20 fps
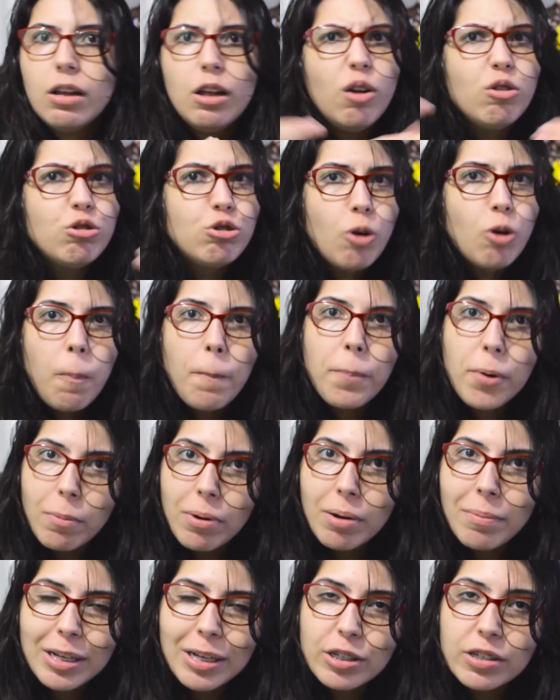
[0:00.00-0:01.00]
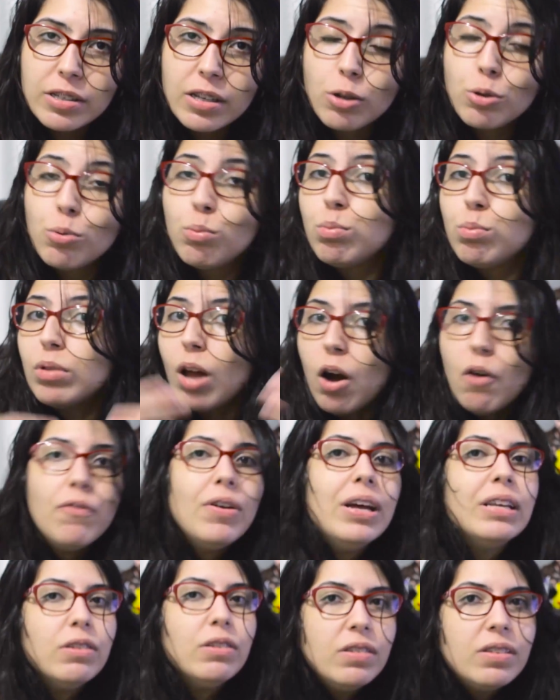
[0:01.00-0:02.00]
Eu estou problematizando?
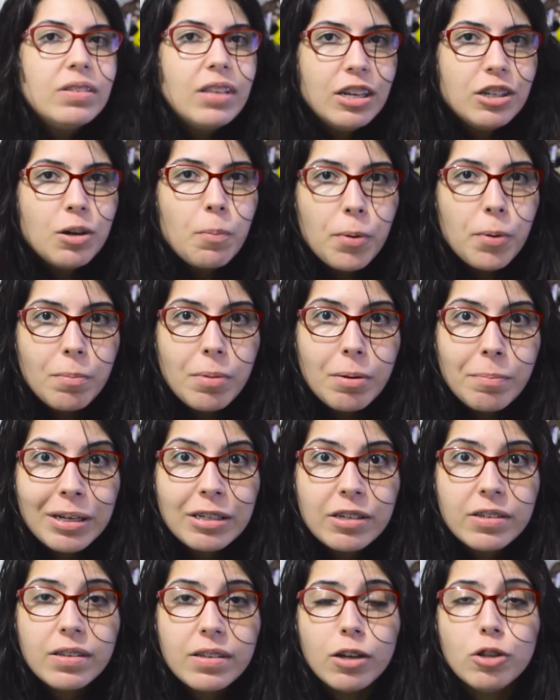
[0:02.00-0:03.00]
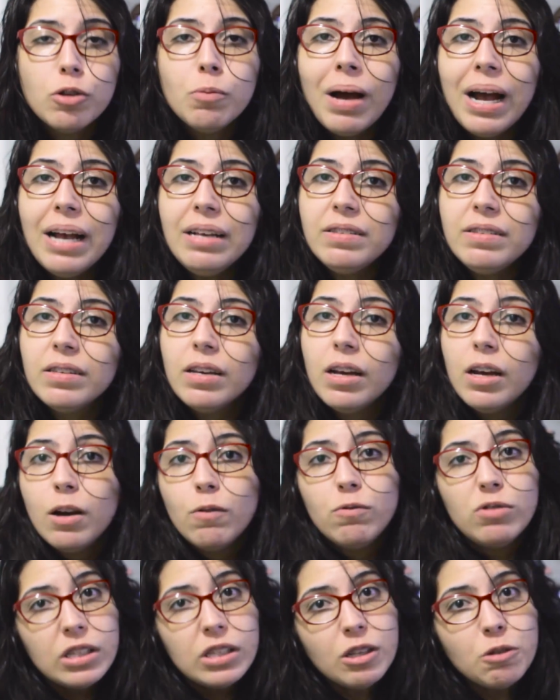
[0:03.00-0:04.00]
Talvez eu esteja problematizando, mas
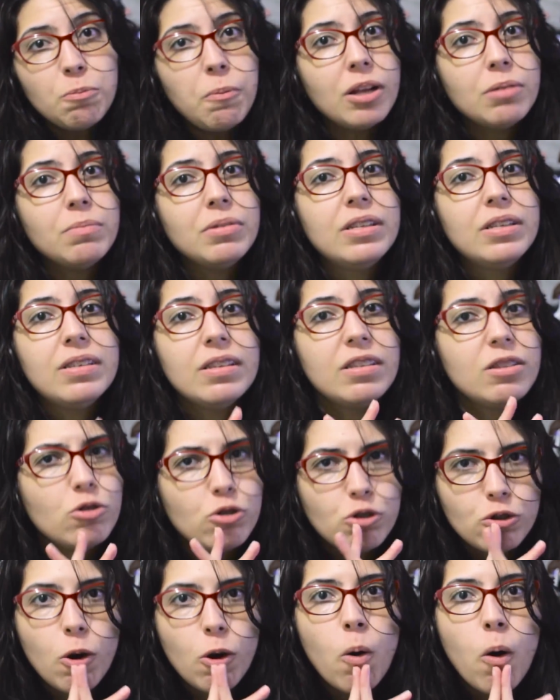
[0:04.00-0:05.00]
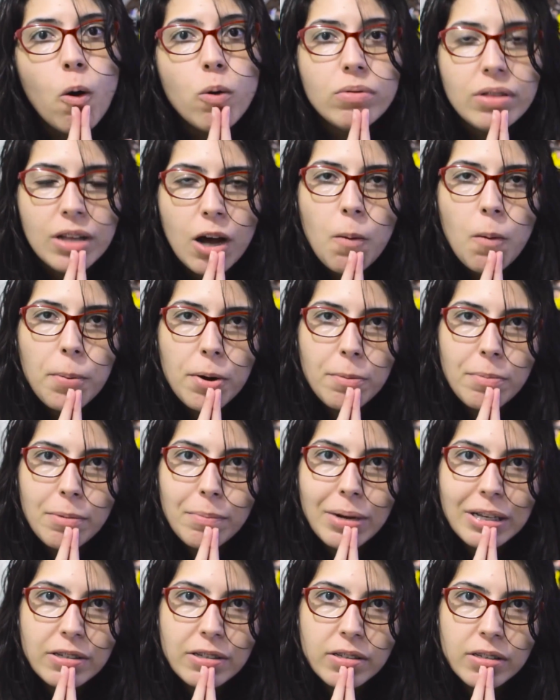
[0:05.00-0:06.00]
vocês podem me dizer se eu estou ou não
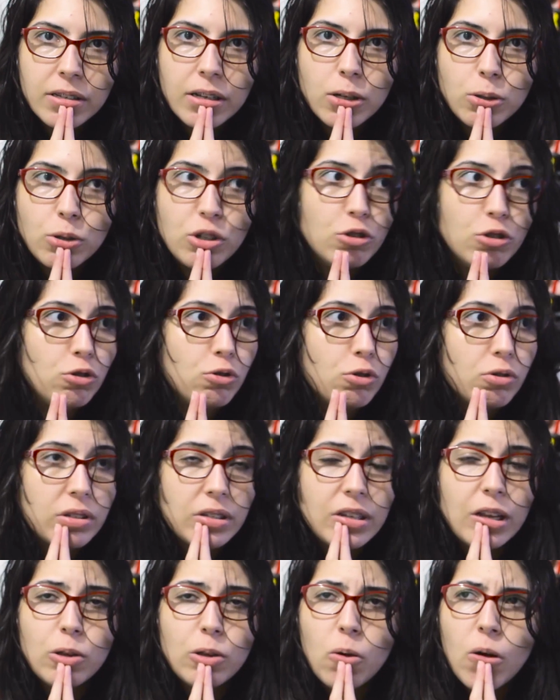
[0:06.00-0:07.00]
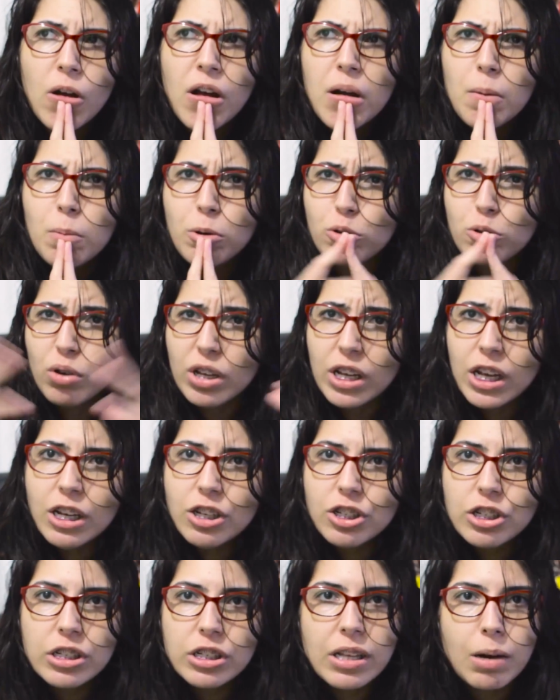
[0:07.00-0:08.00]
problematizando, se eu estou sendo muito
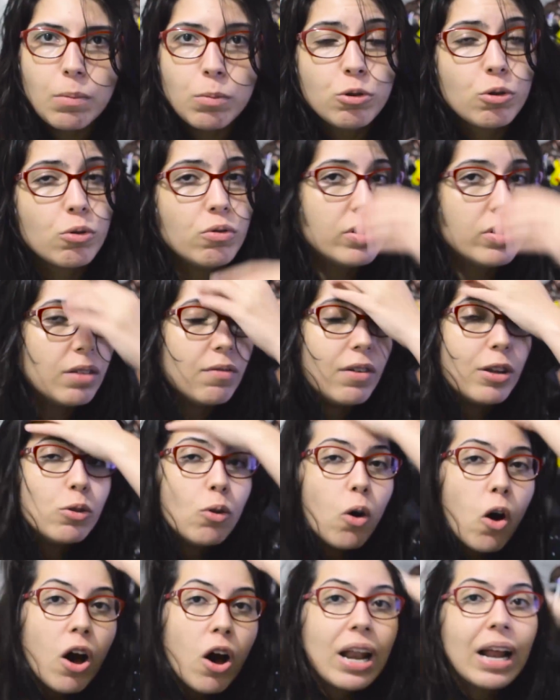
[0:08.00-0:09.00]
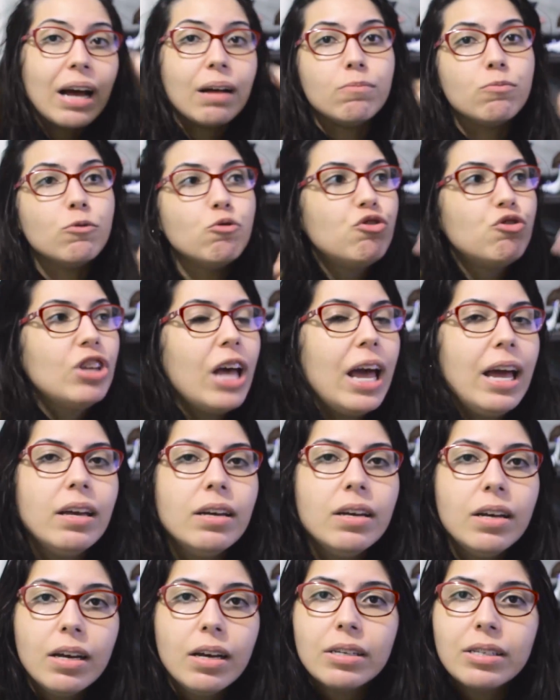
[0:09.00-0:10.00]
rígida, muito conservadora, não sei,
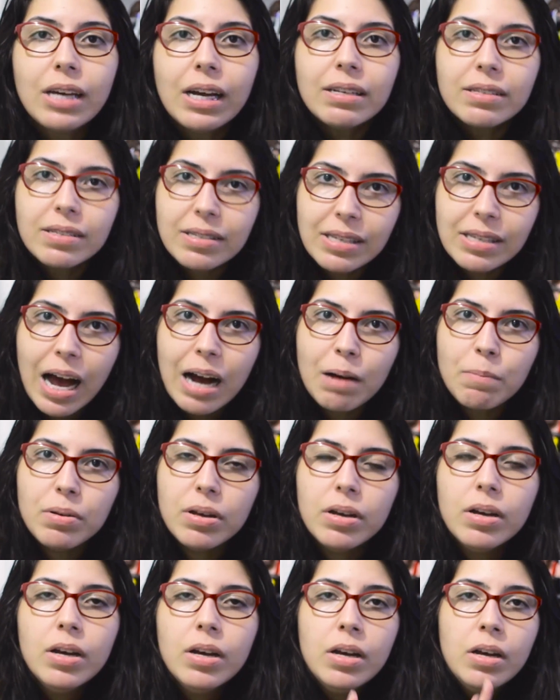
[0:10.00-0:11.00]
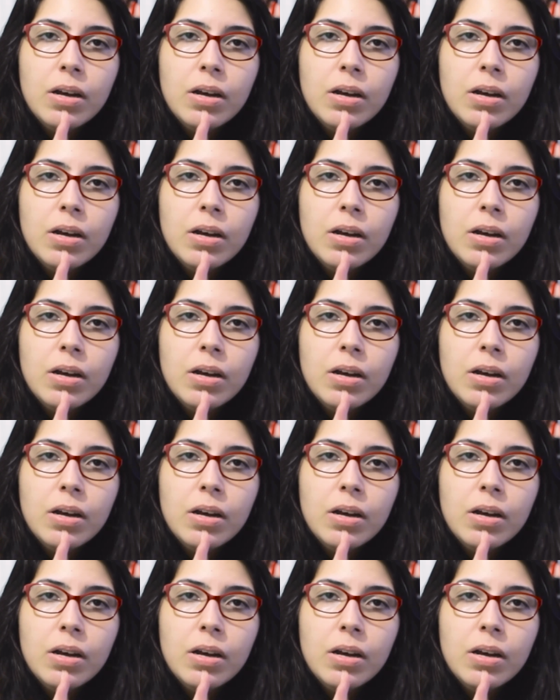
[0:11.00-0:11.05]
quem sabe.